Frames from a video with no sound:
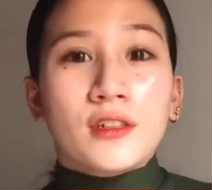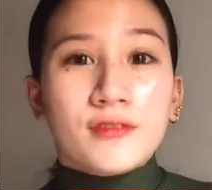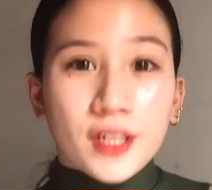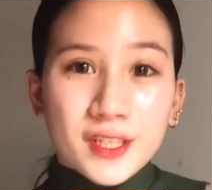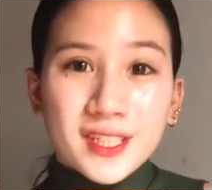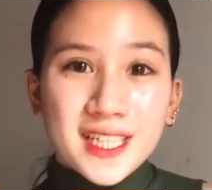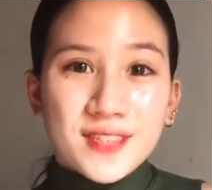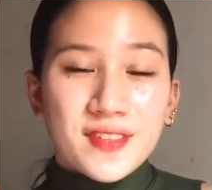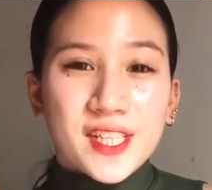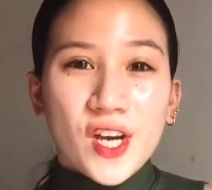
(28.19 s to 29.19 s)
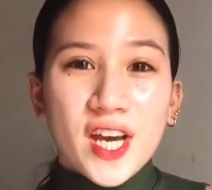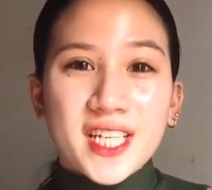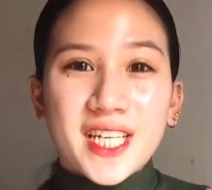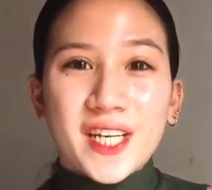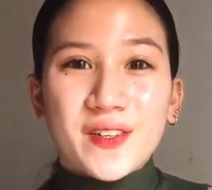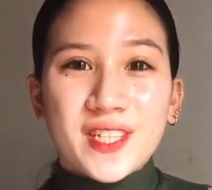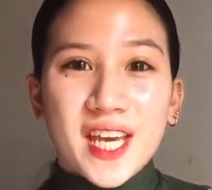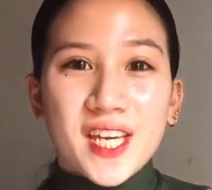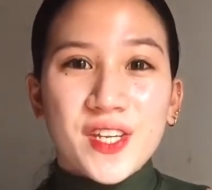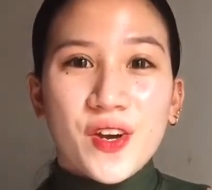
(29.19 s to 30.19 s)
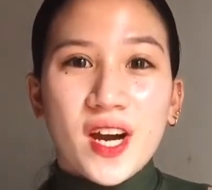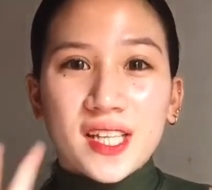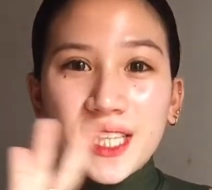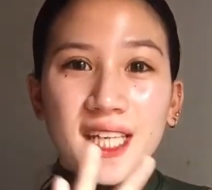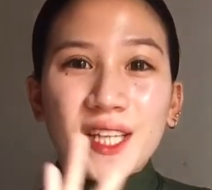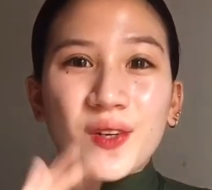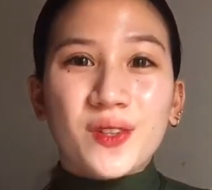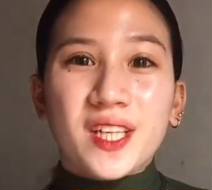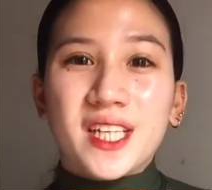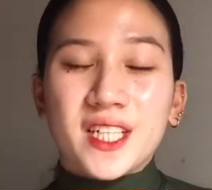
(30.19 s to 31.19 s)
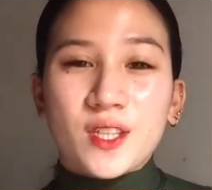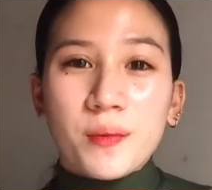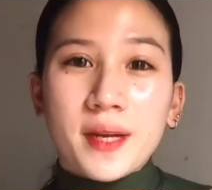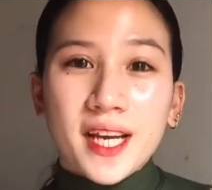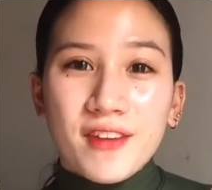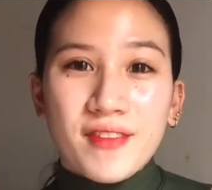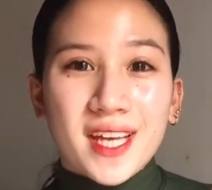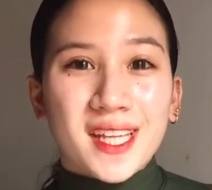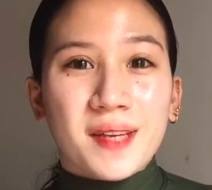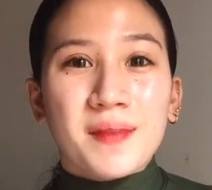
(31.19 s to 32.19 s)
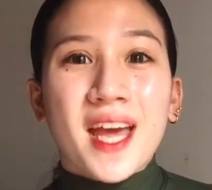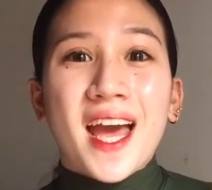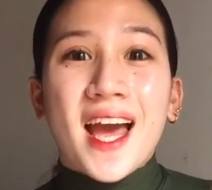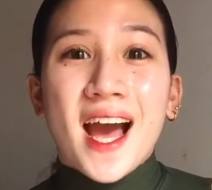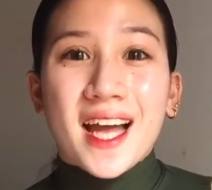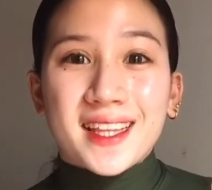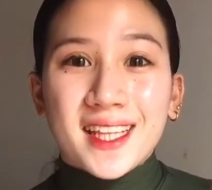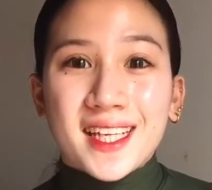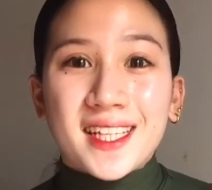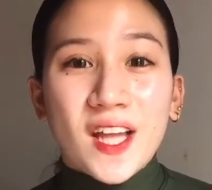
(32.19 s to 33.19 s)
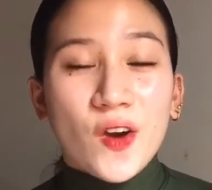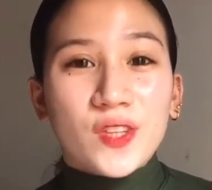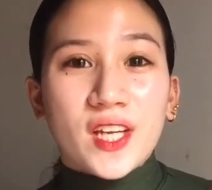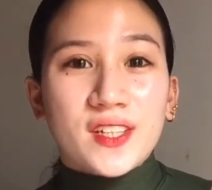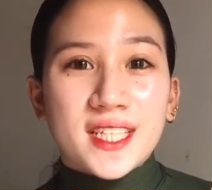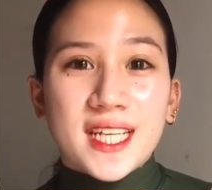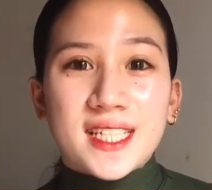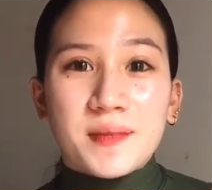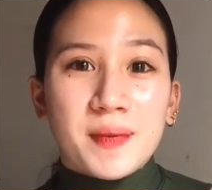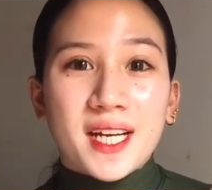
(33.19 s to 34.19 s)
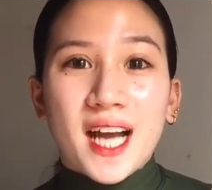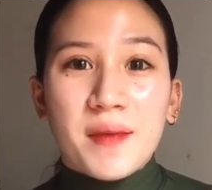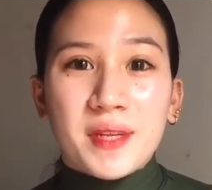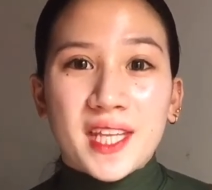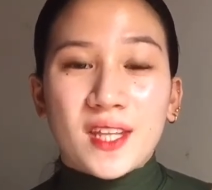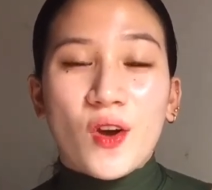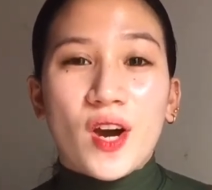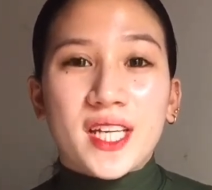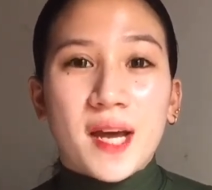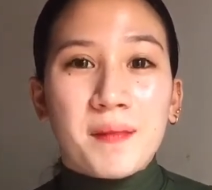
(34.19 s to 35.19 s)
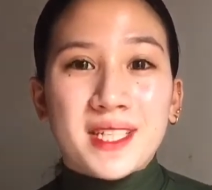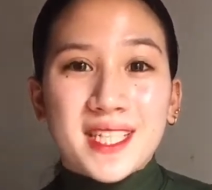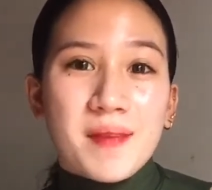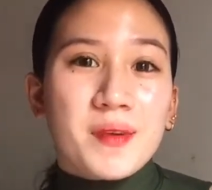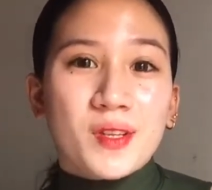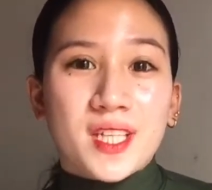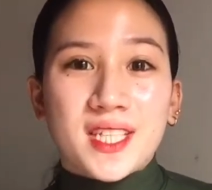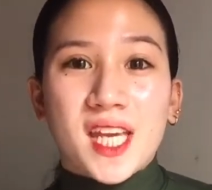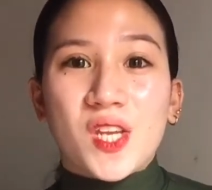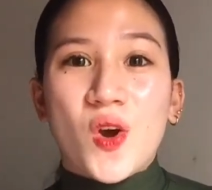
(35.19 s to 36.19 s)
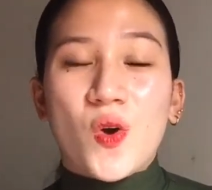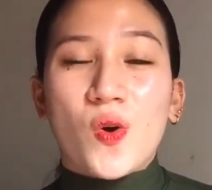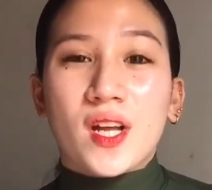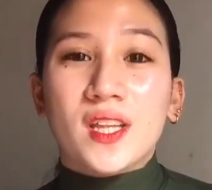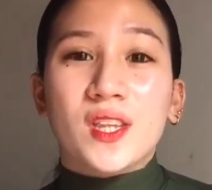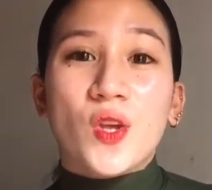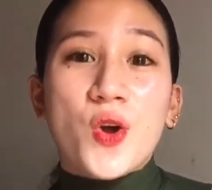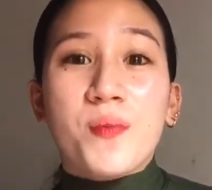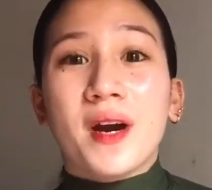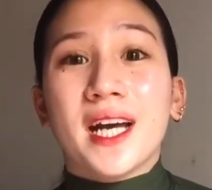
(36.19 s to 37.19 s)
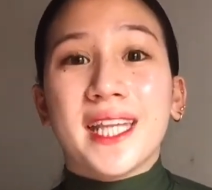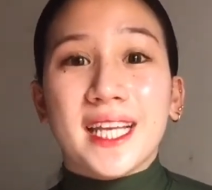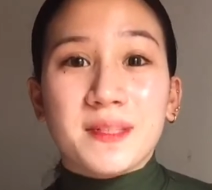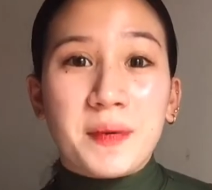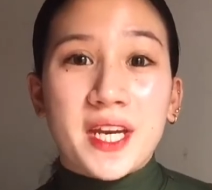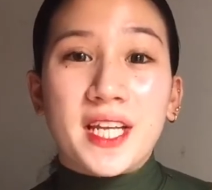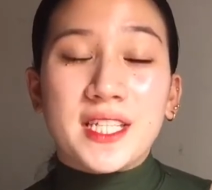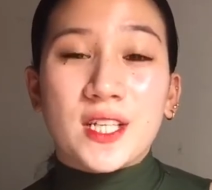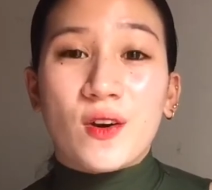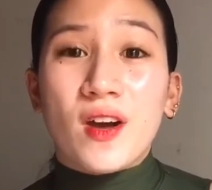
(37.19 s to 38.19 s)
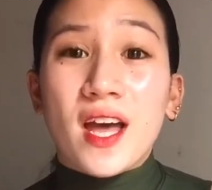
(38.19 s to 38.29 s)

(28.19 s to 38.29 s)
For today's video, i-share ko sa inyo ang 3 toner na sobrang effective at nakita ko na yung result sa paggamit nito kaya masabi ko na sa inyo kung ano yung mga na-experience ko